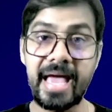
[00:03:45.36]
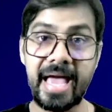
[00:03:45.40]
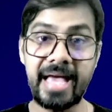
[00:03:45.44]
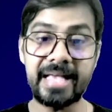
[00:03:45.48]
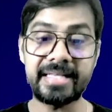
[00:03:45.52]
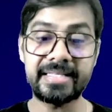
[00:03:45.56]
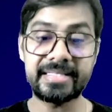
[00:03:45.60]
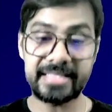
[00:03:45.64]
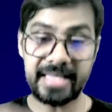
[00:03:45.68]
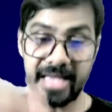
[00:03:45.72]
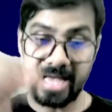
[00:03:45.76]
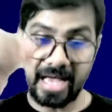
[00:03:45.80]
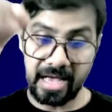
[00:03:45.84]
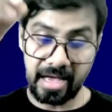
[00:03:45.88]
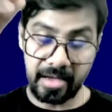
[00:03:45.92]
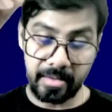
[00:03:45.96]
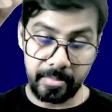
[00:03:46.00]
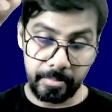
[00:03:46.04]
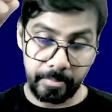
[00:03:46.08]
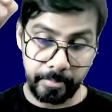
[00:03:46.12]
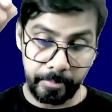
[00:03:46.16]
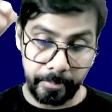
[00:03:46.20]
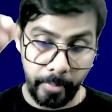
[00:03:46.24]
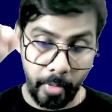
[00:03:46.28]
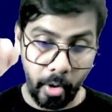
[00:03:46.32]
ऐसा
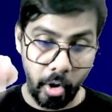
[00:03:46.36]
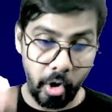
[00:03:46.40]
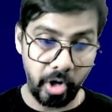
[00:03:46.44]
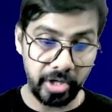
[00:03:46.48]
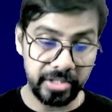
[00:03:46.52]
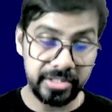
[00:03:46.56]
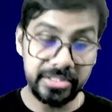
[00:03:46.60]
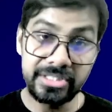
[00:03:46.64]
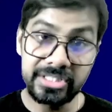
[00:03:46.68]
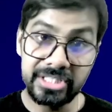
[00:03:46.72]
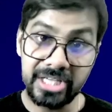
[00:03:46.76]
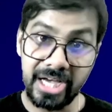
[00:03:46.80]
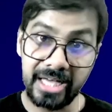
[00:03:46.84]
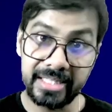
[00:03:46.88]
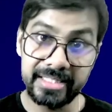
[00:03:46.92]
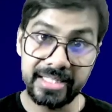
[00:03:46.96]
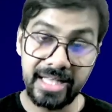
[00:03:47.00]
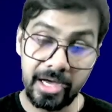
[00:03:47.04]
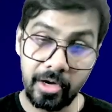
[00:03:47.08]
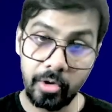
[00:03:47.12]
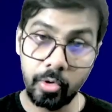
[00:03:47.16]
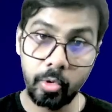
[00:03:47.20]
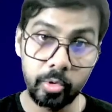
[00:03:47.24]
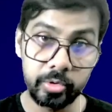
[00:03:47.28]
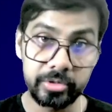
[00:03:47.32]
बहुत
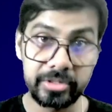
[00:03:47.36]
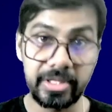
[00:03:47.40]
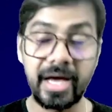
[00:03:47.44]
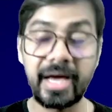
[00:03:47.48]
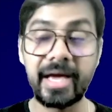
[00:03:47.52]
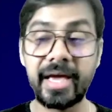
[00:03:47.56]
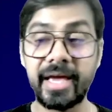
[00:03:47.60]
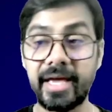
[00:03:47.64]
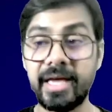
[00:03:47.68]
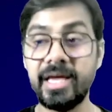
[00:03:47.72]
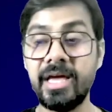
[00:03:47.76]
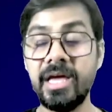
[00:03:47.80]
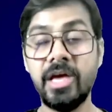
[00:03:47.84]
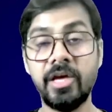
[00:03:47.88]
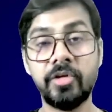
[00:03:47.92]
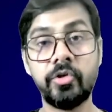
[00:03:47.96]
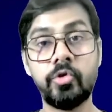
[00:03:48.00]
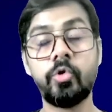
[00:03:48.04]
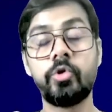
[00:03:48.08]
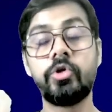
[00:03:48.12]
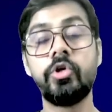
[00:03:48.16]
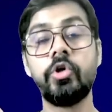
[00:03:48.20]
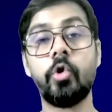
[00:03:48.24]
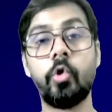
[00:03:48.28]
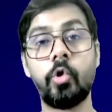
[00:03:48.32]
ज़्यादा होता है
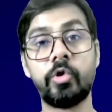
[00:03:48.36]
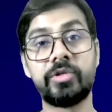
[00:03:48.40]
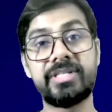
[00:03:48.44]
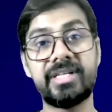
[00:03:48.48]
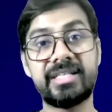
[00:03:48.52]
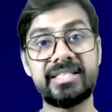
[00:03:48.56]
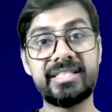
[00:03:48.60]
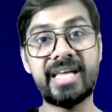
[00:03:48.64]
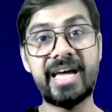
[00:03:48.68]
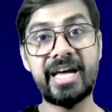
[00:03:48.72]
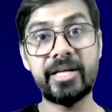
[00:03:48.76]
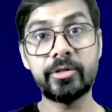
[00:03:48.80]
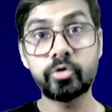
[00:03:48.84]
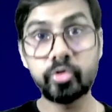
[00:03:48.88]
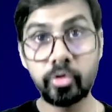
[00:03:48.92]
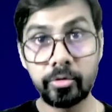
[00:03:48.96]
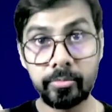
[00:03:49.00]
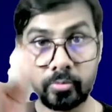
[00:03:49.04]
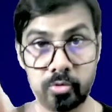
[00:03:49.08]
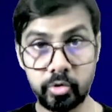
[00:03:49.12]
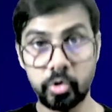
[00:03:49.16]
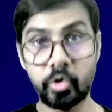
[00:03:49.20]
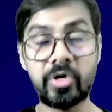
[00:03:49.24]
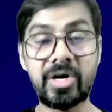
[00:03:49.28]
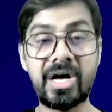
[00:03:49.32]
क्योंकि हो सकता है
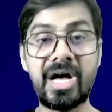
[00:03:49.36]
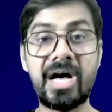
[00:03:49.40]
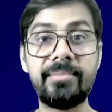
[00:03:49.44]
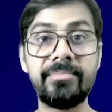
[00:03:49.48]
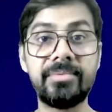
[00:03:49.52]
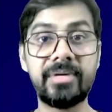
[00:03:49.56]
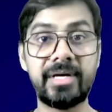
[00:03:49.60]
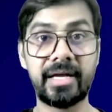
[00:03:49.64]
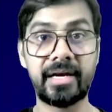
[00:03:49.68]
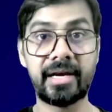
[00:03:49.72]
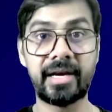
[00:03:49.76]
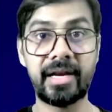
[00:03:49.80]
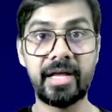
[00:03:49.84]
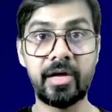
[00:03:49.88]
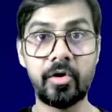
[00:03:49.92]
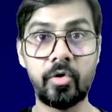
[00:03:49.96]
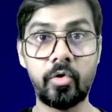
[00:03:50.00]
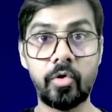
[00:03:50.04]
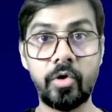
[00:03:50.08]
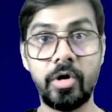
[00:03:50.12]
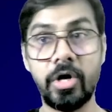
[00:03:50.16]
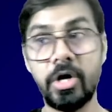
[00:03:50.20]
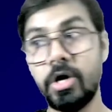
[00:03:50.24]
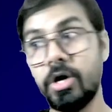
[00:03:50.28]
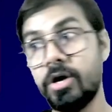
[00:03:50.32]
तुम जो काम कर रहे
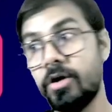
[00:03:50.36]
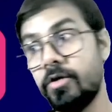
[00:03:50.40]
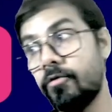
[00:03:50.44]
हो